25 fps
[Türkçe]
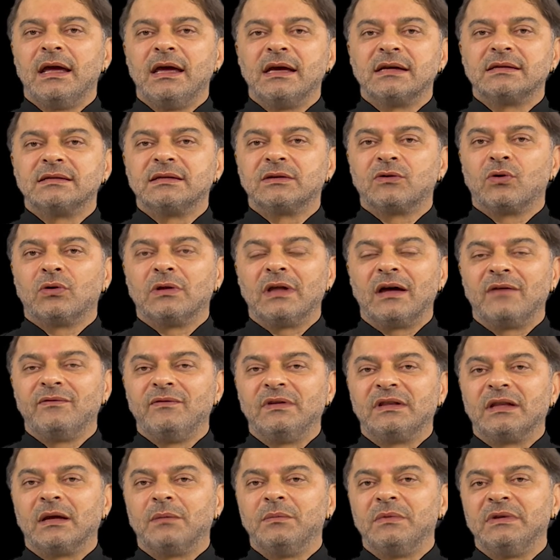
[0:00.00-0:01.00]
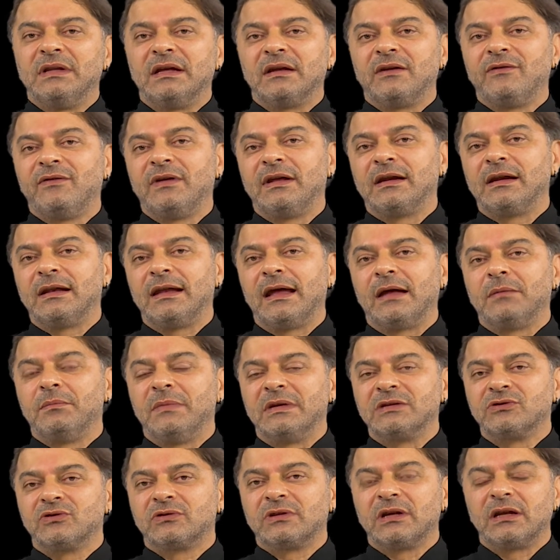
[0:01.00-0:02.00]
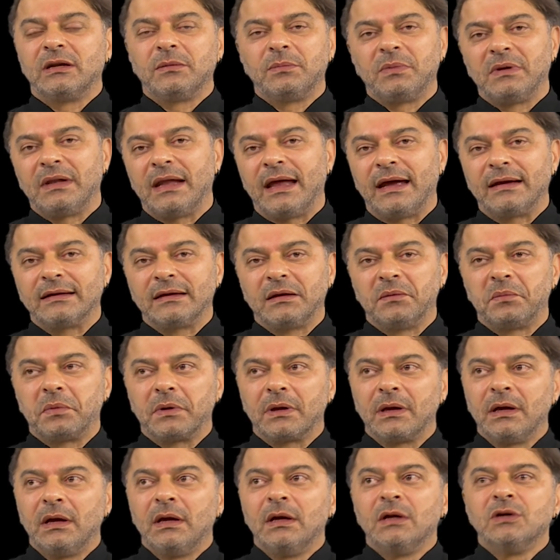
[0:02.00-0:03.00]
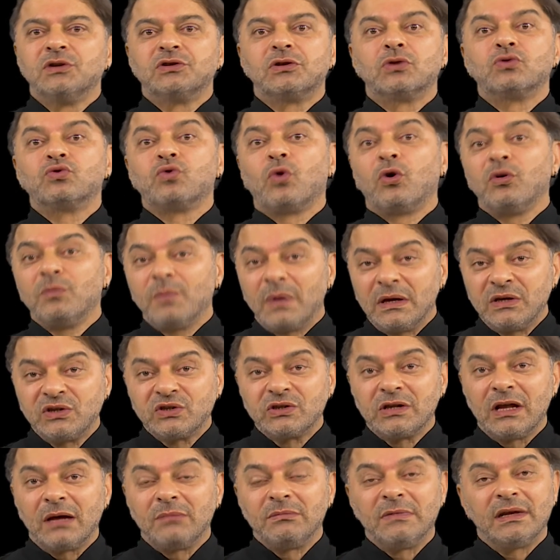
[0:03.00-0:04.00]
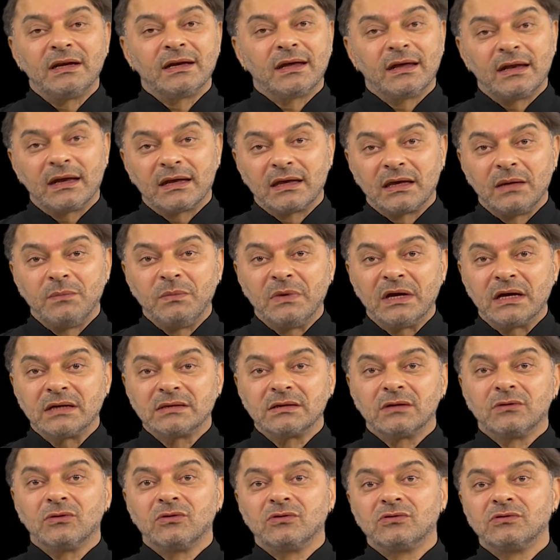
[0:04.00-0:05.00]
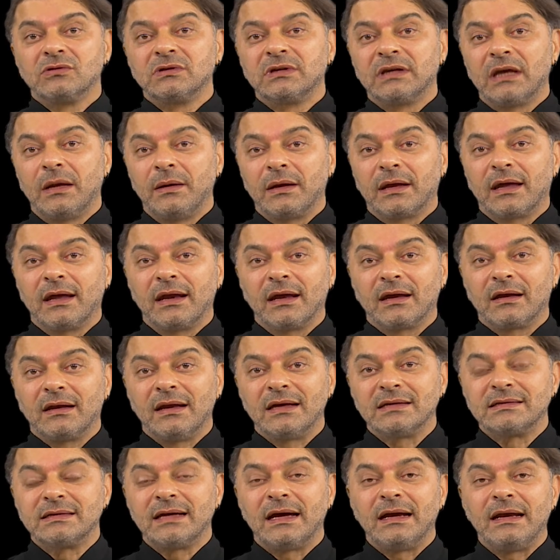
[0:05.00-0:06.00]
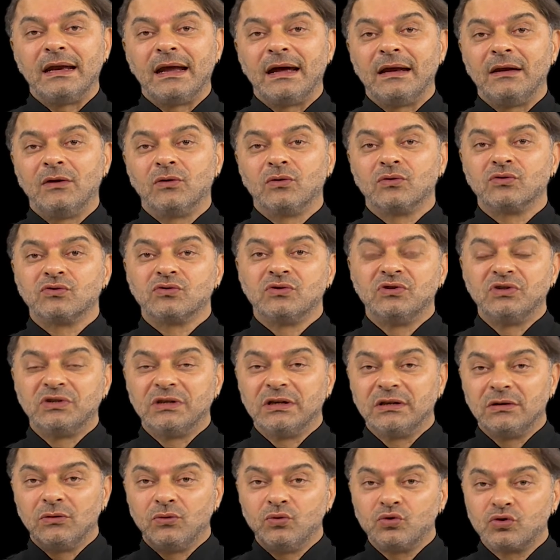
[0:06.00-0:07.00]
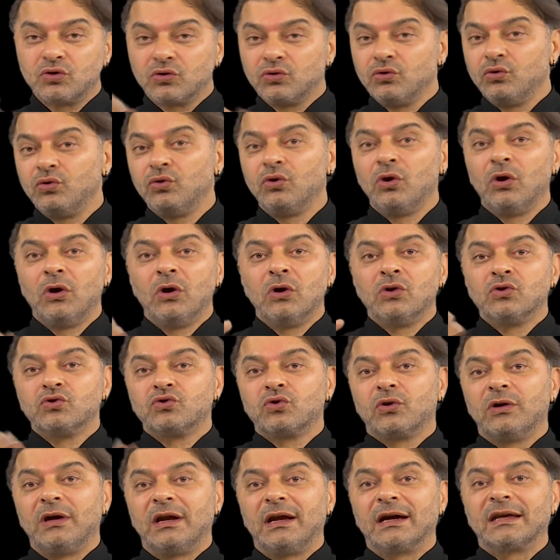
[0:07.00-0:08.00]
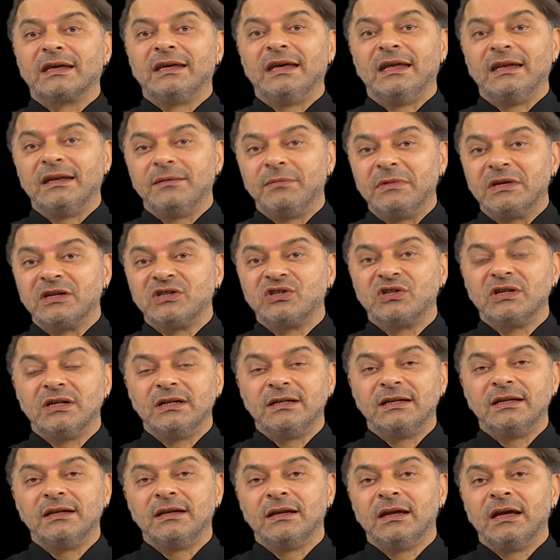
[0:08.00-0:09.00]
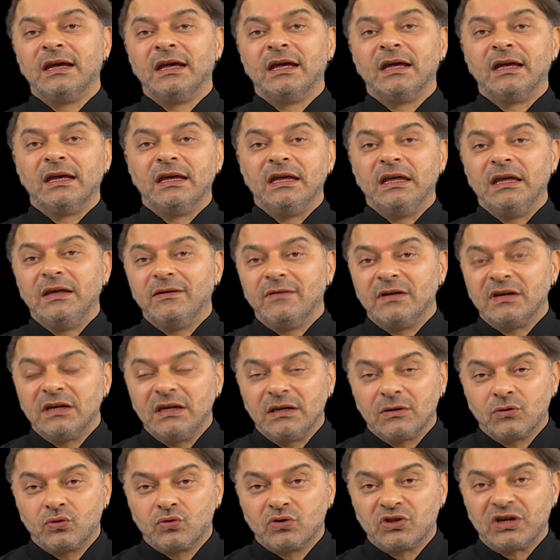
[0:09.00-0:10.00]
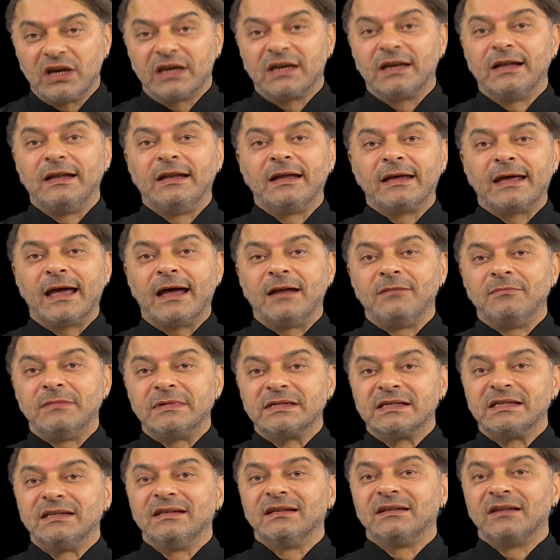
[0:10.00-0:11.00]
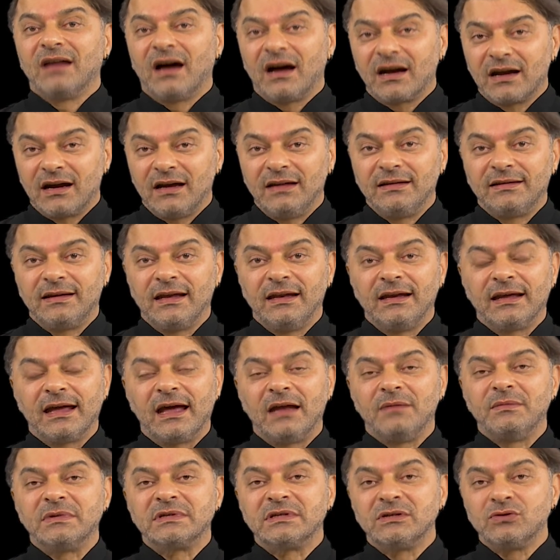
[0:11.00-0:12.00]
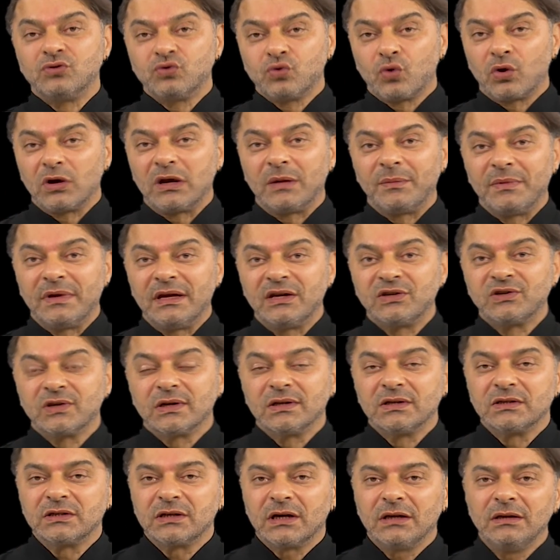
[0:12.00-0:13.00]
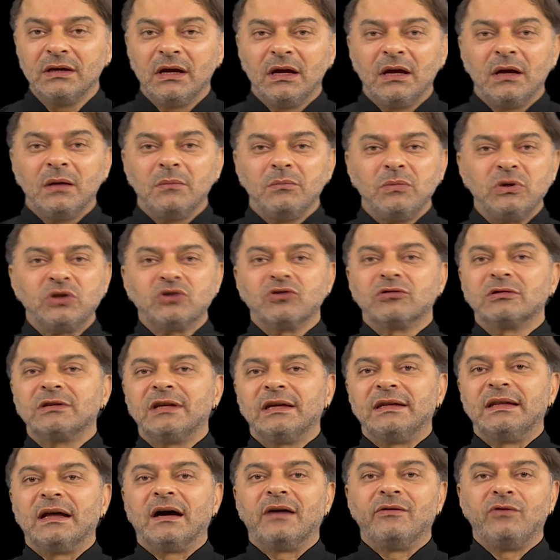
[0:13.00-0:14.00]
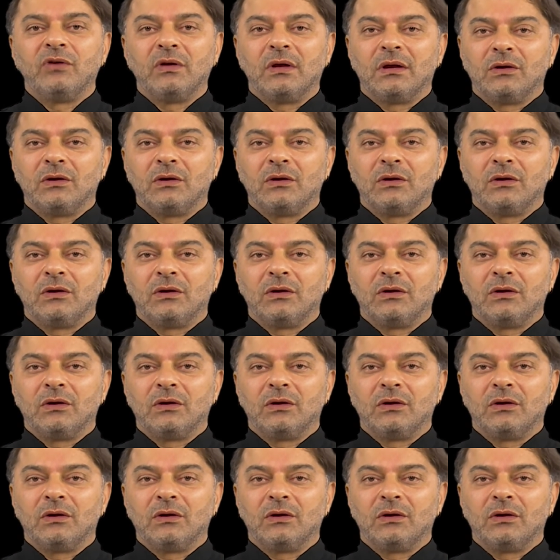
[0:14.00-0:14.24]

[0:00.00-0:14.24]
eksik olan vitaminleri verilen mezoterapiler gibi. İşte soyma işlemleri gerek kimyasal olsun gerek lazerlerle olsun cildin üstünü soyarak yeni bir cildin iyi ve şekilli gelmesini, daha kaliteli gelmesini zorlamaya çalışan birçok tedavi